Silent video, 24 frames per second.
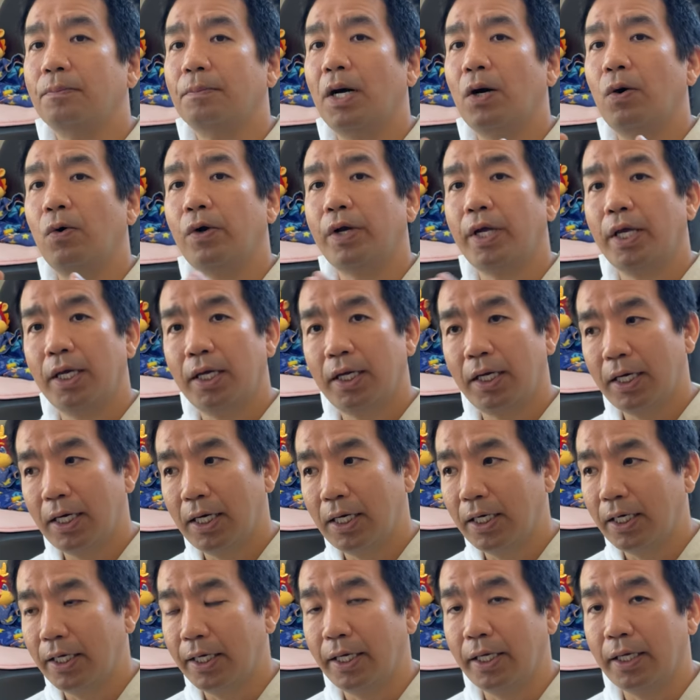まあ、保険
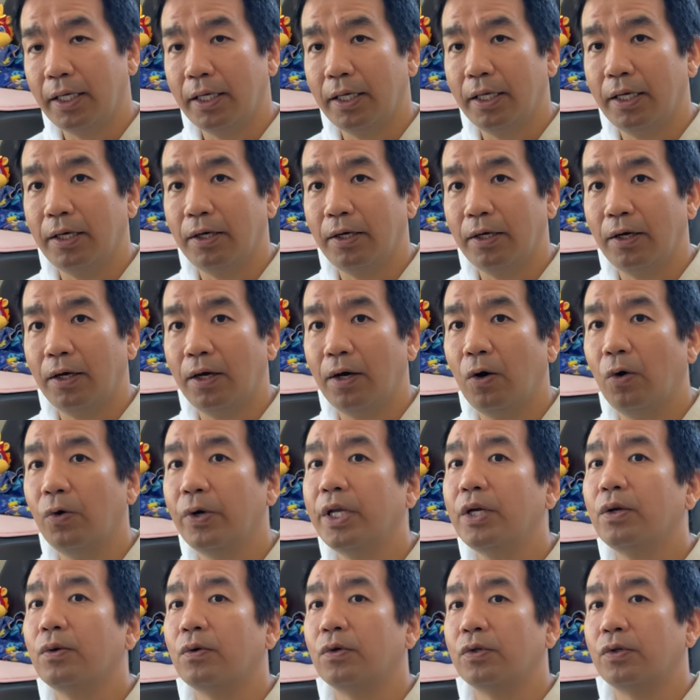が、えー、降り
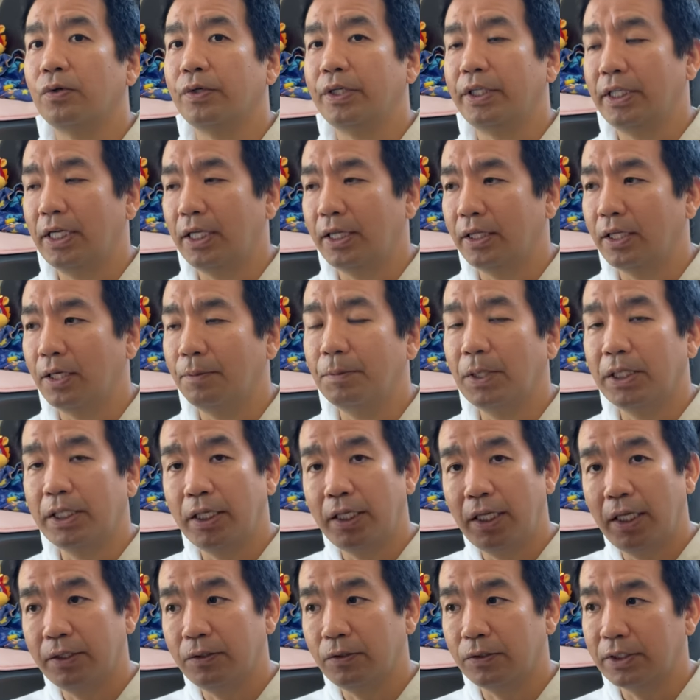ることになって、まあ、
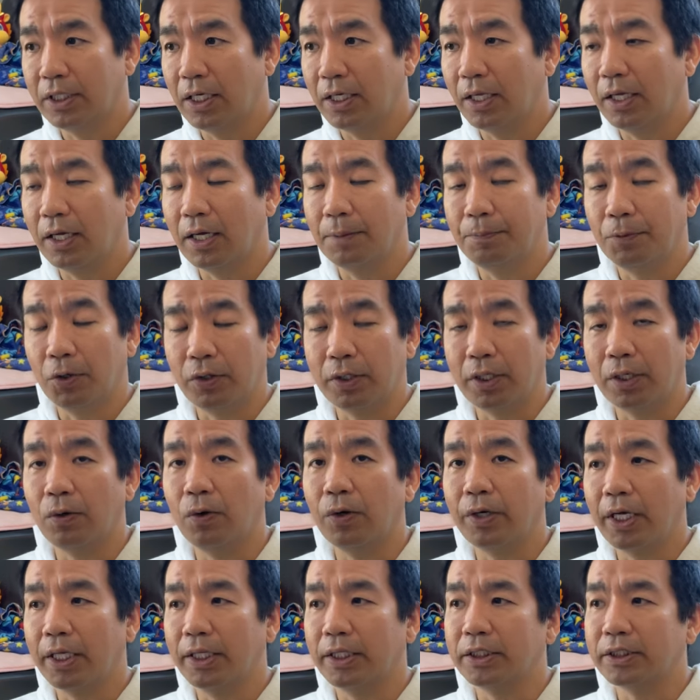テナントさんが持ってる保
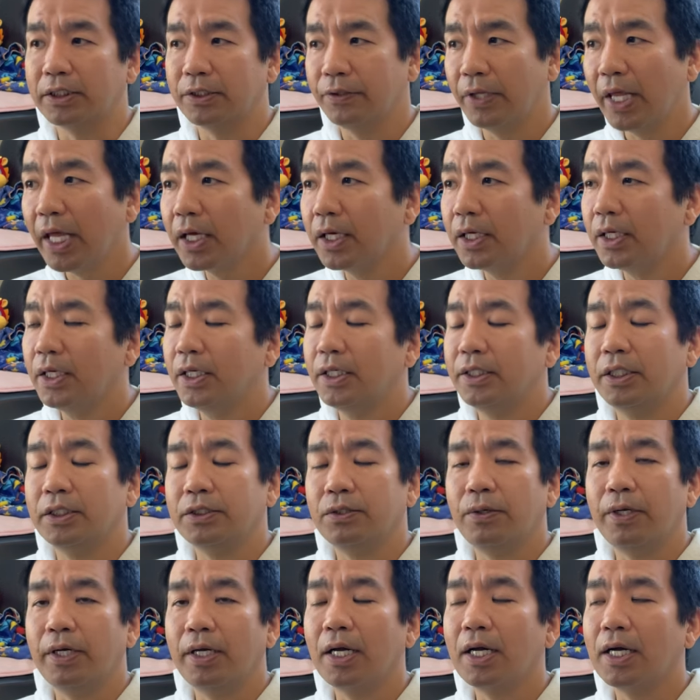険ですねで
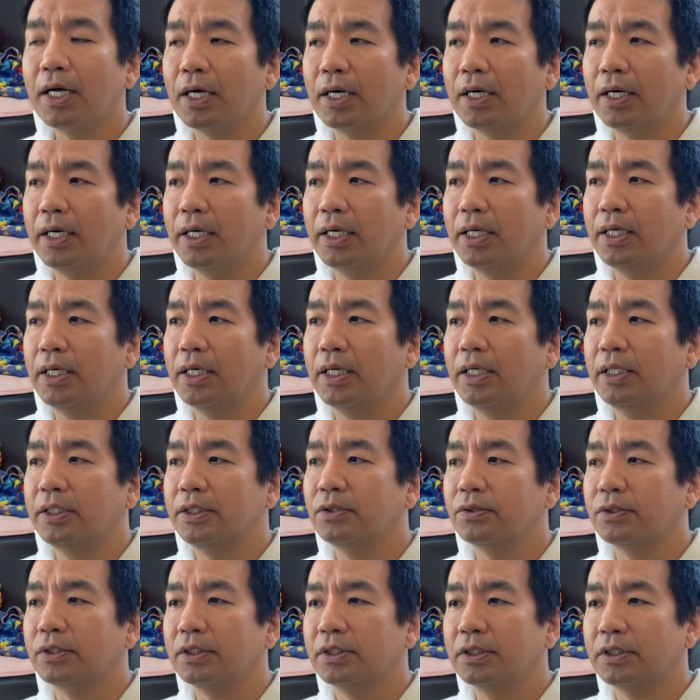それが、えー、一
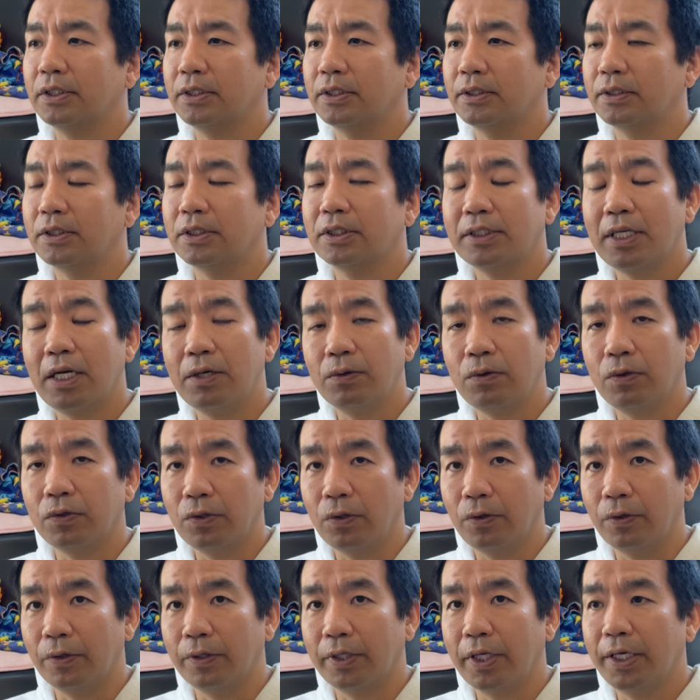応使うこと
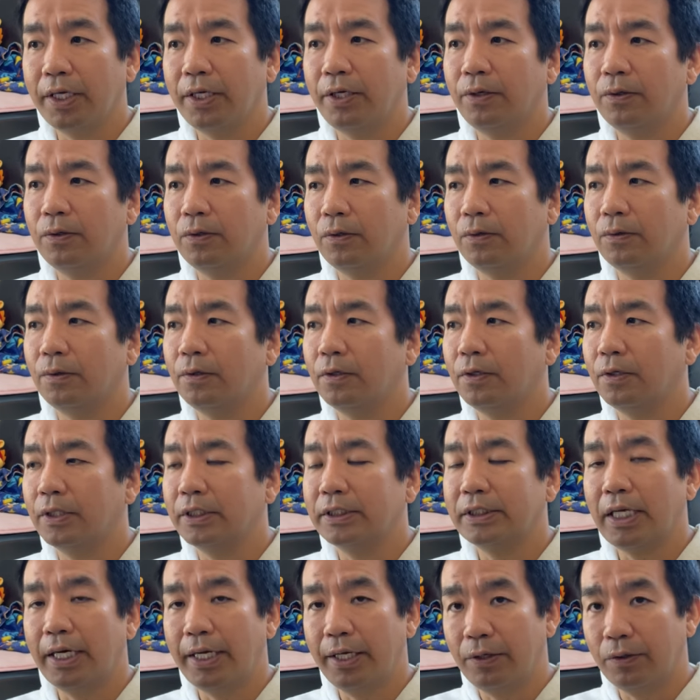を適用
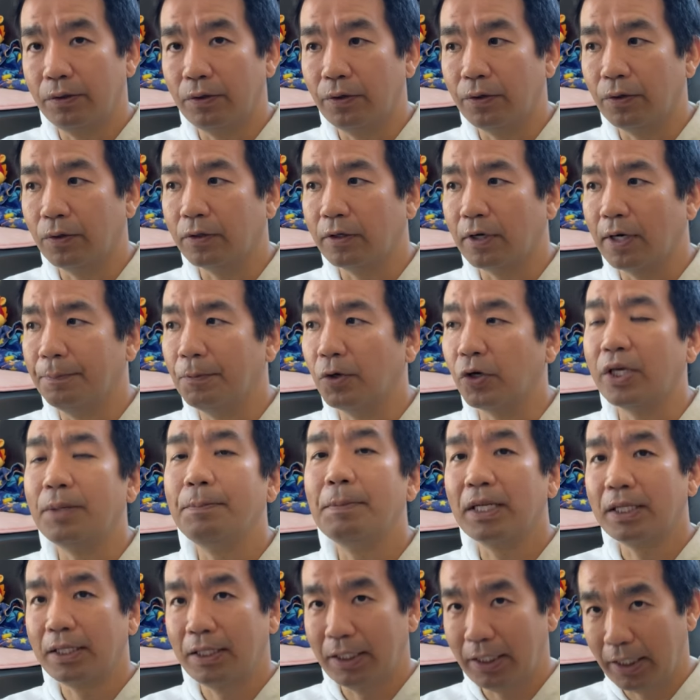されるということがもう決
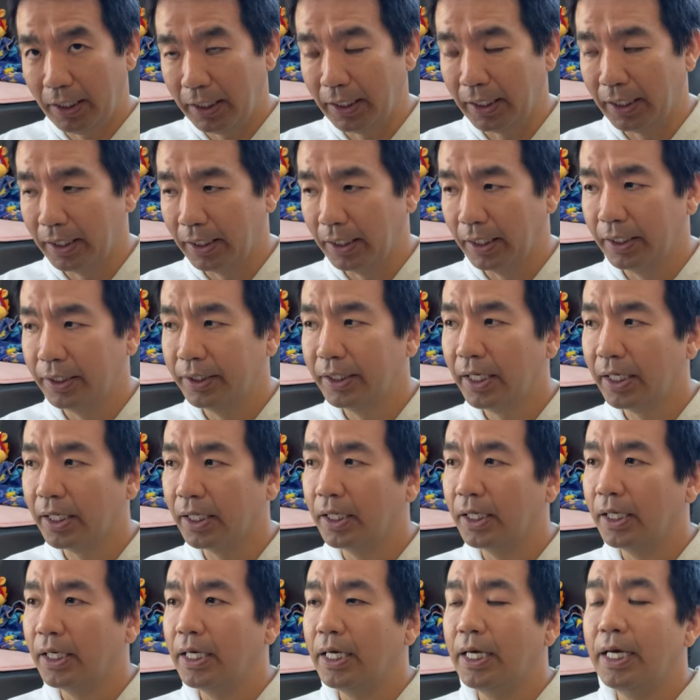まって
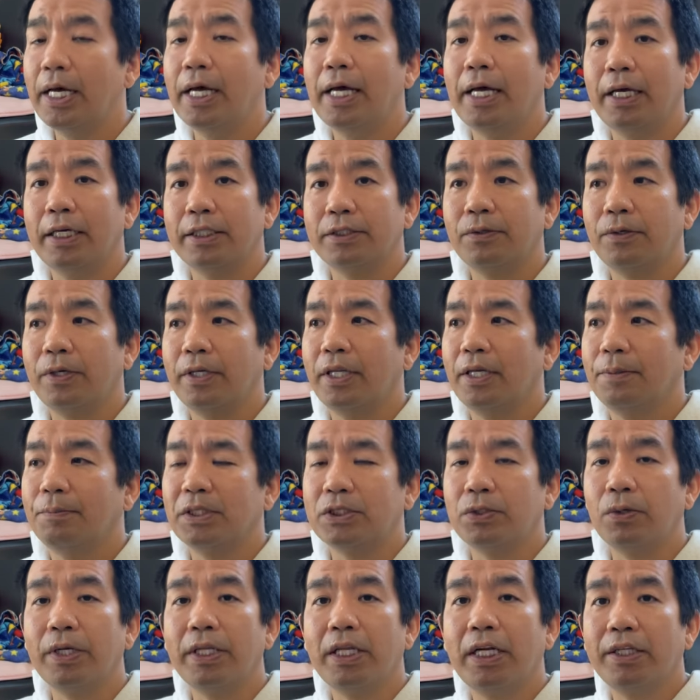で、えそれで、まあ、
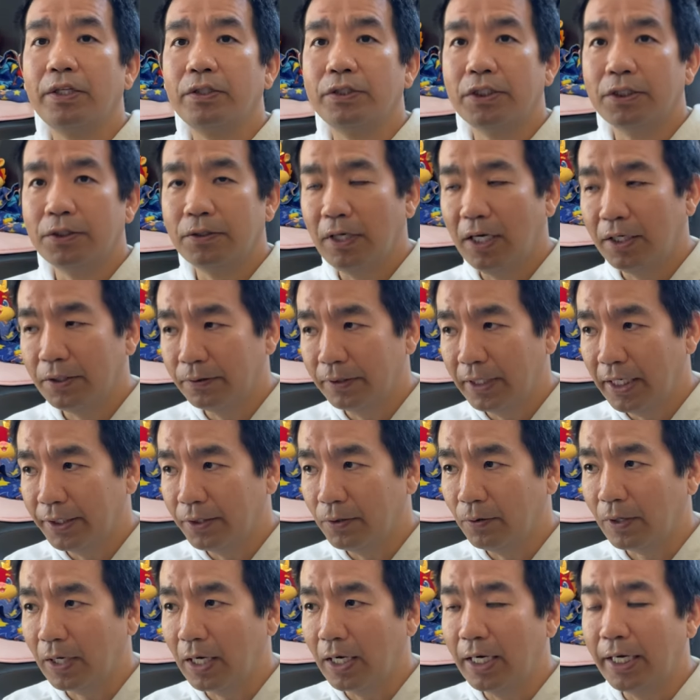それなりの宿泊代と
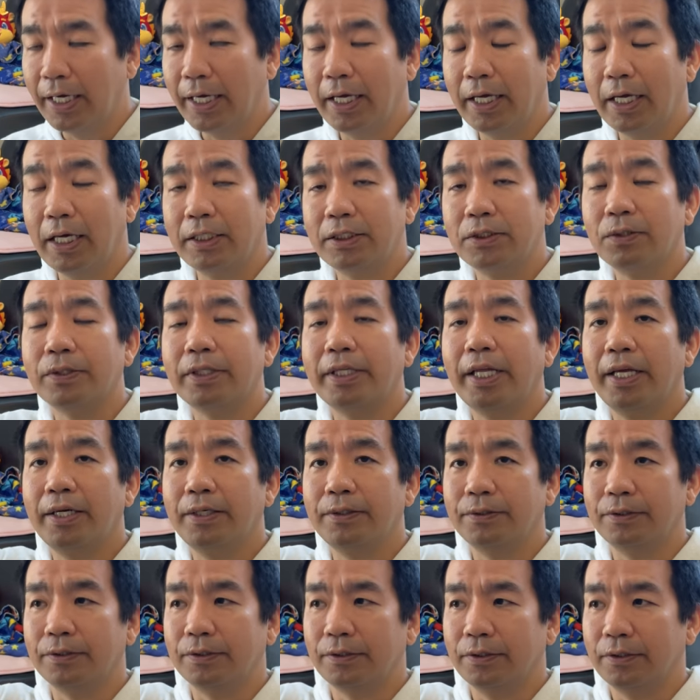か、え一応出
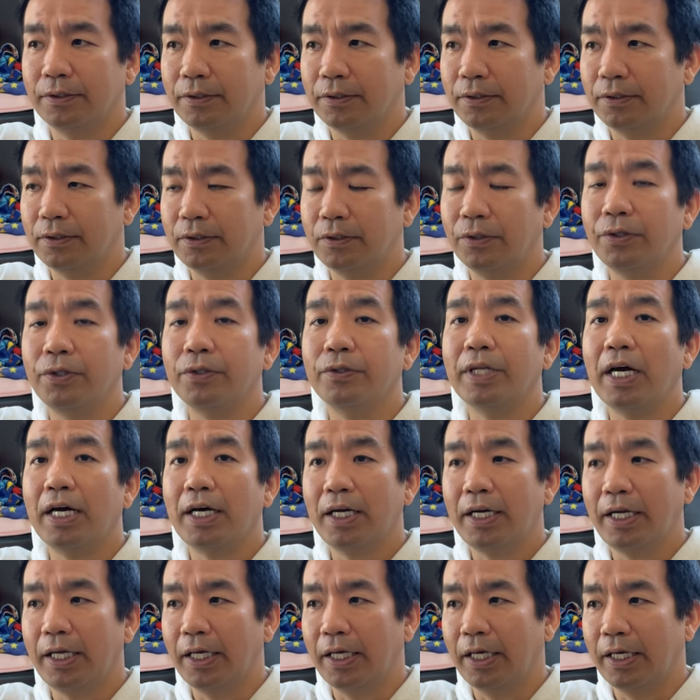るという流
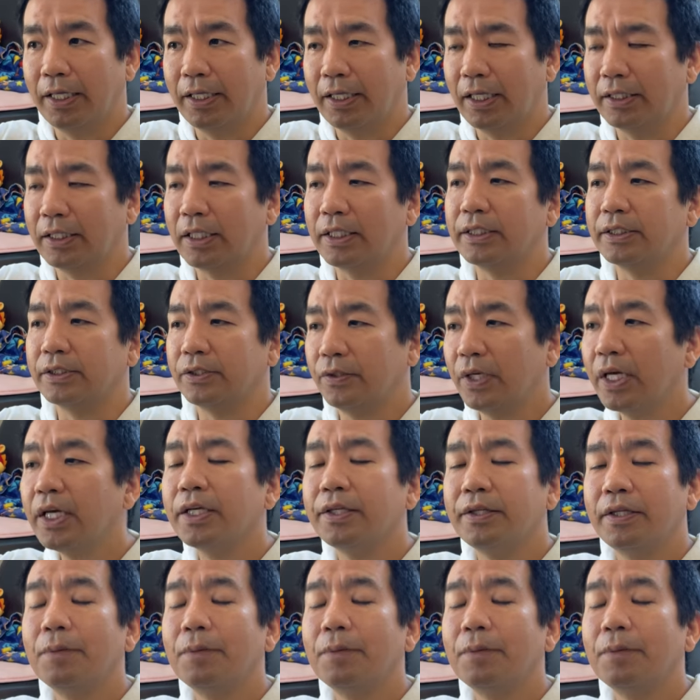れだったんですよね。